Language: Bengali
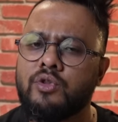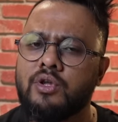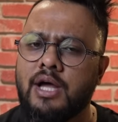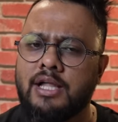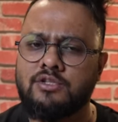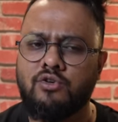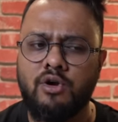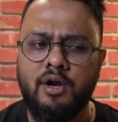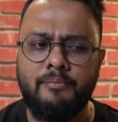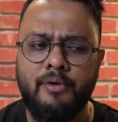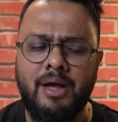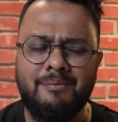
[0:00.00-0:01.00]
মতো কাজ
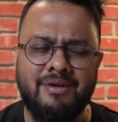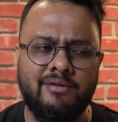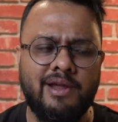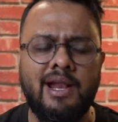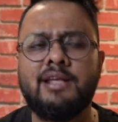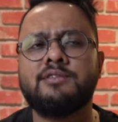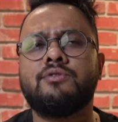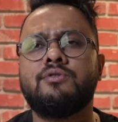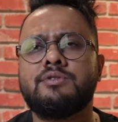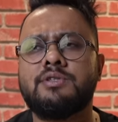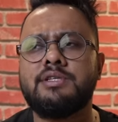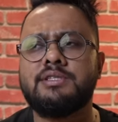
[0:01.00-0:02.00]
করার পরে আমি রিয়েলাইজ
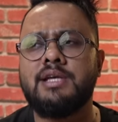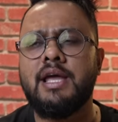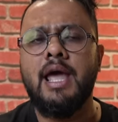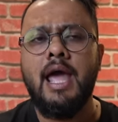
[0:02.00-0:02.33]
করছি যে